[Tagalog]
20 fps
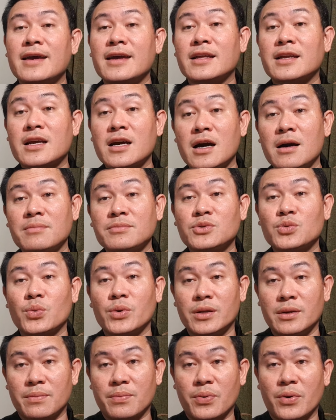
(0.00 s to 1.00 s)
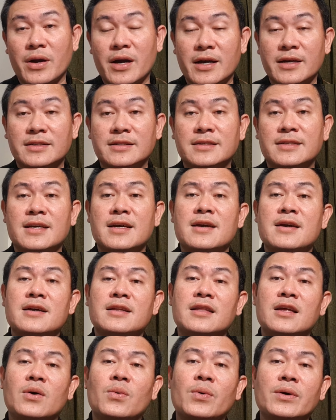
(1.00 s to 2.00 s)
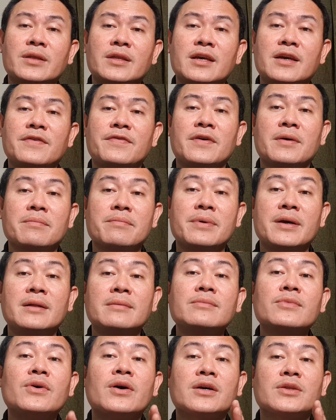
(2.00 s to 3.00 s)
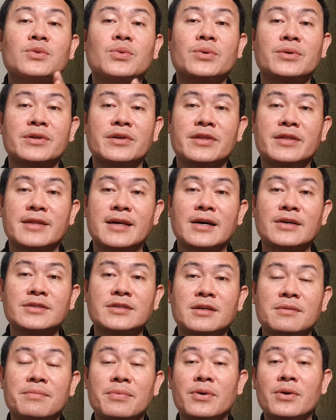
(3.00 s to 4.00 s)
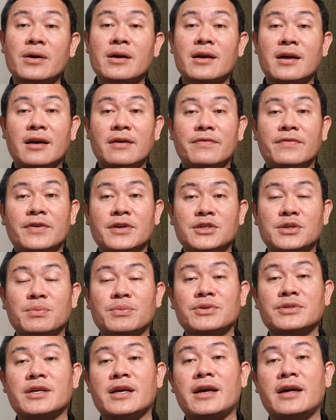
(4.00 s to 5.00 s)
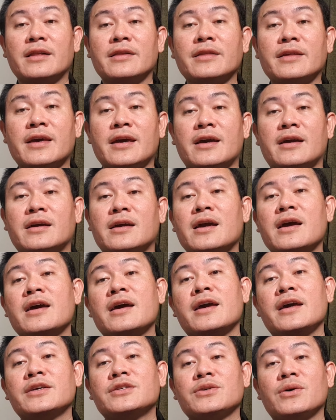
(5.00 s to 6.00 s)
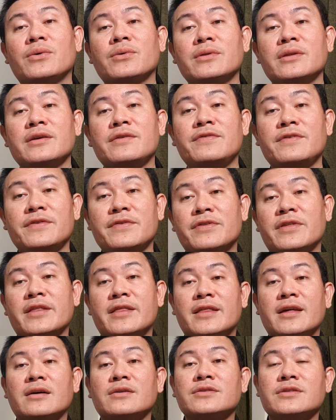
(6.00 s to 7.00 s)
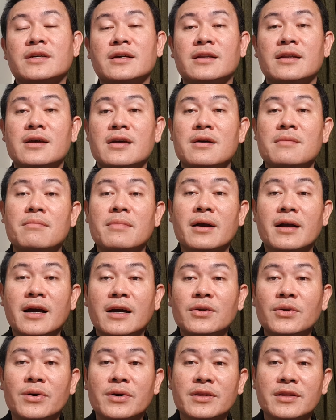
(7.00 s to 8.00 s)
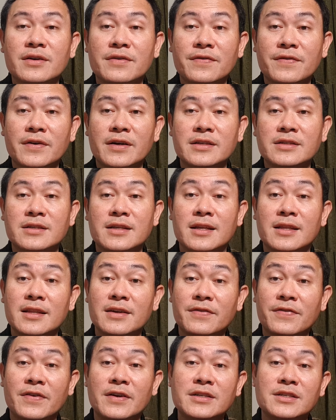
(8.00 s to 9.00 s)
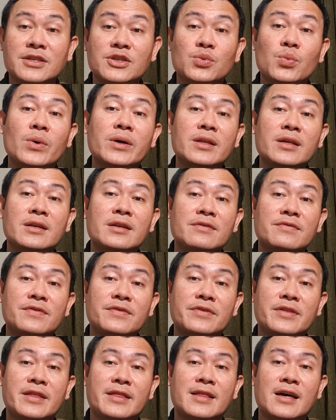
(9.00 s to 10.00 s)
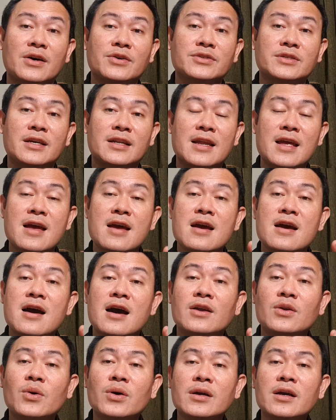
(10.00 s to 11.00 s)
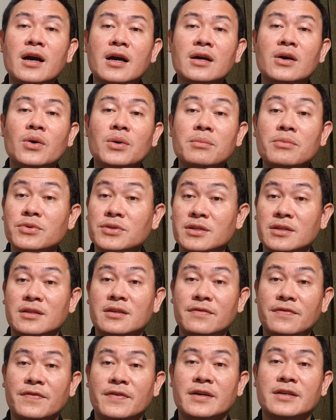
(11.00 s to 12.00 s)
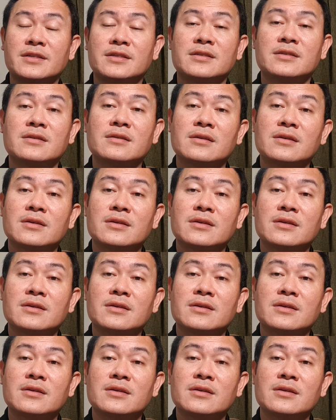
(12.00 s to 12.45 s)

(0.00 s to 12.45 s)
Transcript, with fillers: It comes with a price. Now, what if ang bill mo ay 200,000 pero ang coverage mo sa healthcare is only 50,000? Magkano ang difference? The difference is 150,000. Ano ang gagawin mo sa difference?